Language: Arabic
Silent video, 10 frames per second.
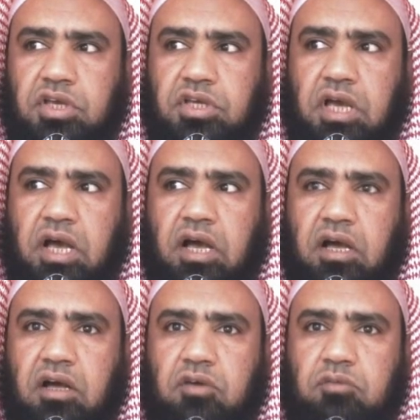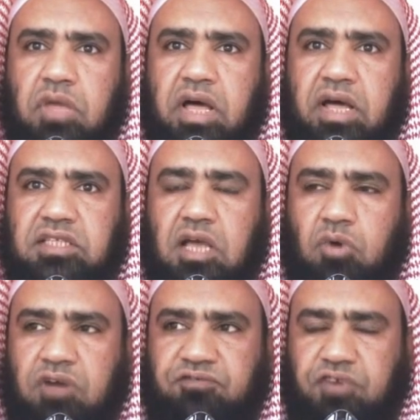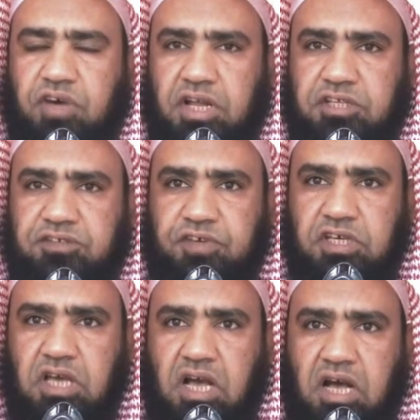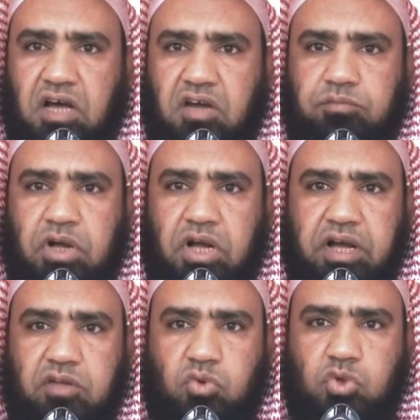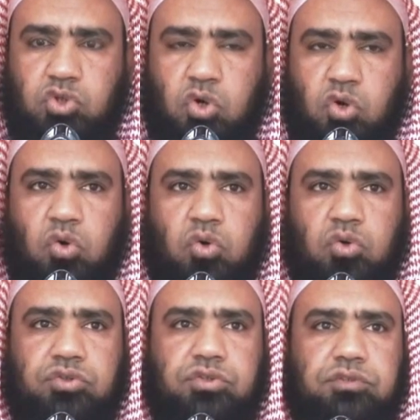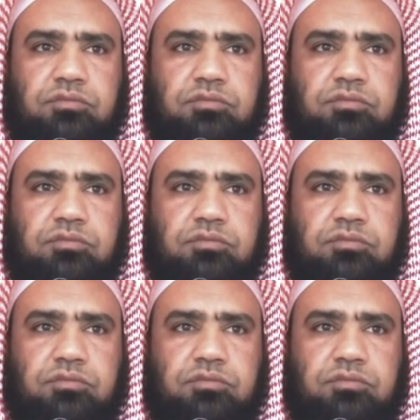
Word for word: هي ما توفرت فيها أربعة شروط